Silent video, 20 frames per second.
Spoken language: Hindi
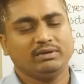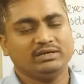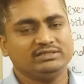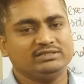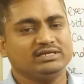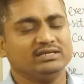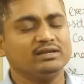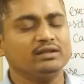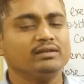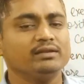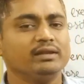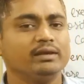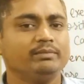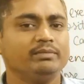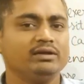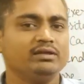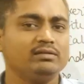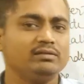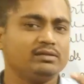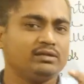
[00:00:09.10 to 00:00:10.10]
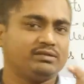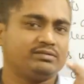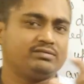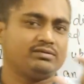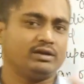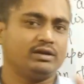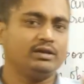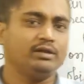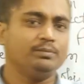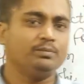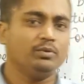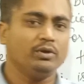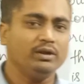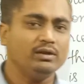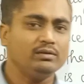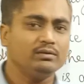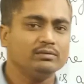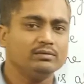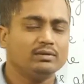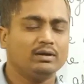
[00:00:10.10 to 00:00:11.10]
माय चैनल नेम इज स्टडी
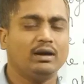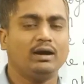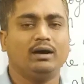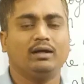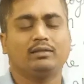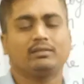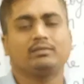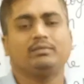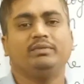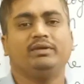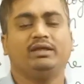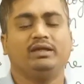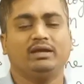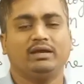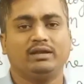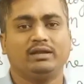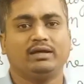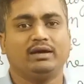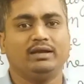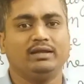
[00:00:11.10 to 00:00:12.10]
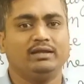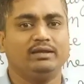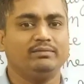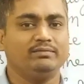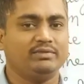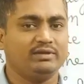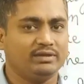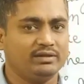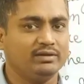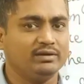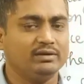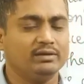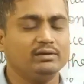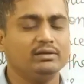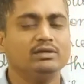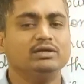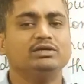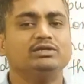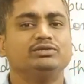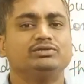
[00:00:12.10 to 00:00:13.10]
पॉइंट आस्क मी एंड आई एम
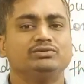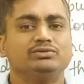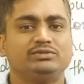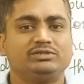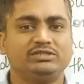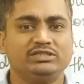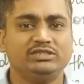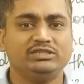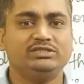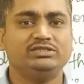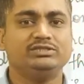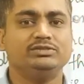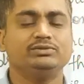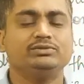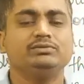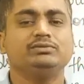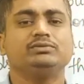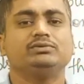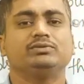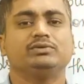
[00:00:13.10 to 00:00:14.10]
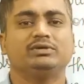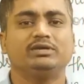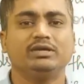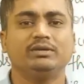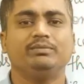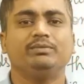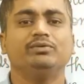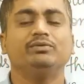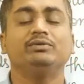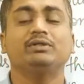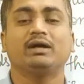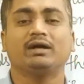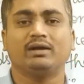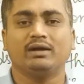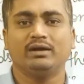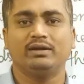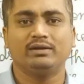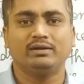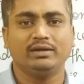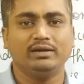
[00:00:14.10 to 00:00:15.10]
हेयर टू टीच यू टू गिव यू द
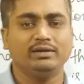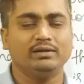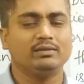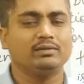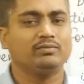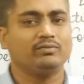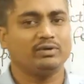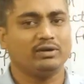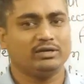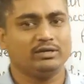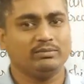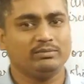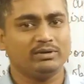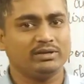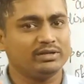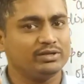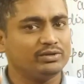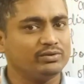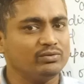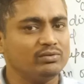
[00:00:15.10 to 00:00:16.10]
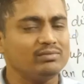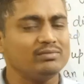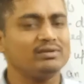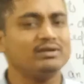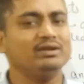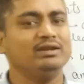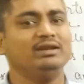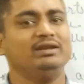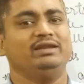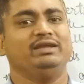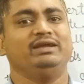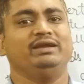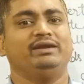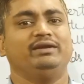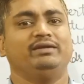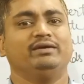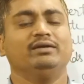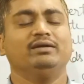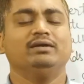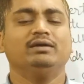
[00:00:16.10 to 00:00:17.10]
कंटेंट्स वट एवर यू
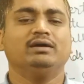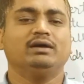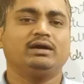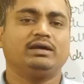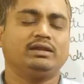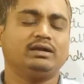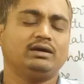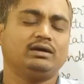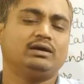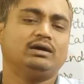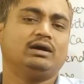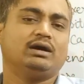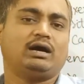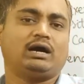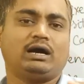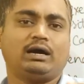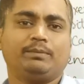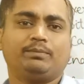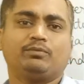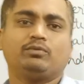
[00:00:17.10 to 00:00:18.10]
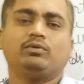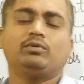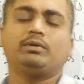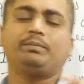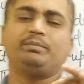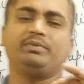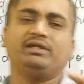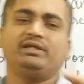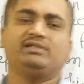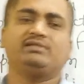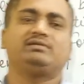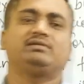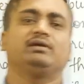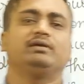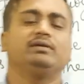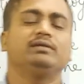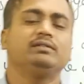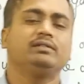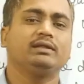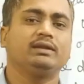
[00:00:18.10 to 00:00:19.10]
नीड है ना आपको अपने
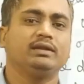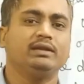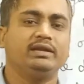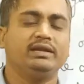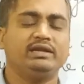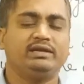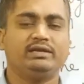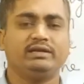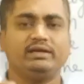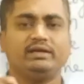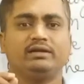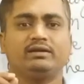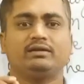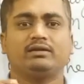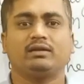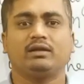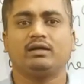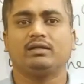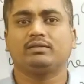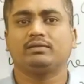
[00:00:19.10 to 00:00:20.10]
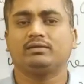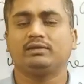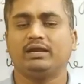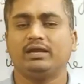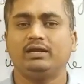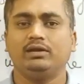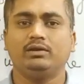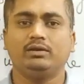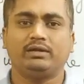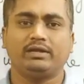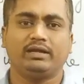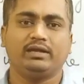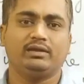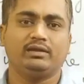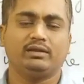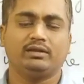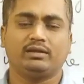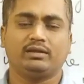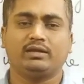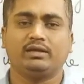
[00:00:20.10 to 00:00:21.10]
स्टडी से रिलेटेड क्लास नाइन
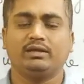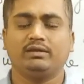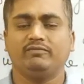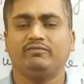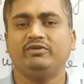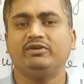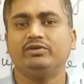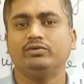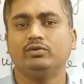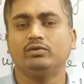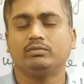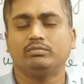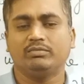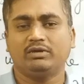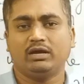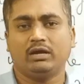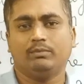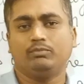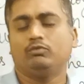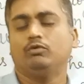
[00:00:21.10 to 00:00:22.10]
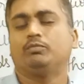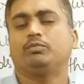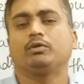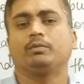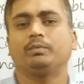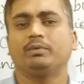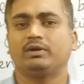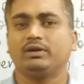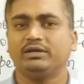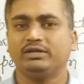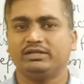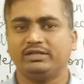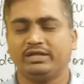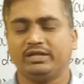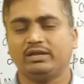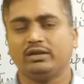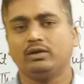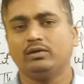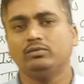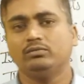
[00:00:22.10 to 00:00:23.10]
टेन के वीडियोज़ मैं आपको प्रॉपरली
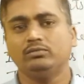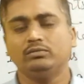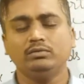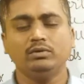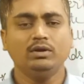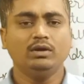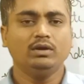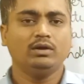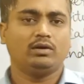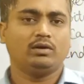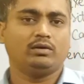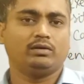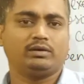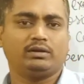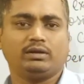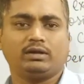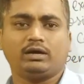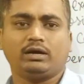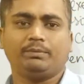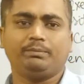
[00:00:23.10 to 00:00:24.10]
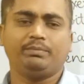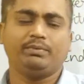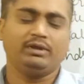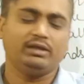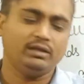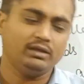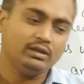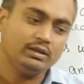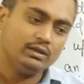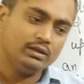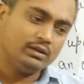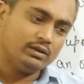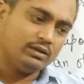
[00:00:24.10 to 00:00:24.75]
दे रहा हूँ और अपने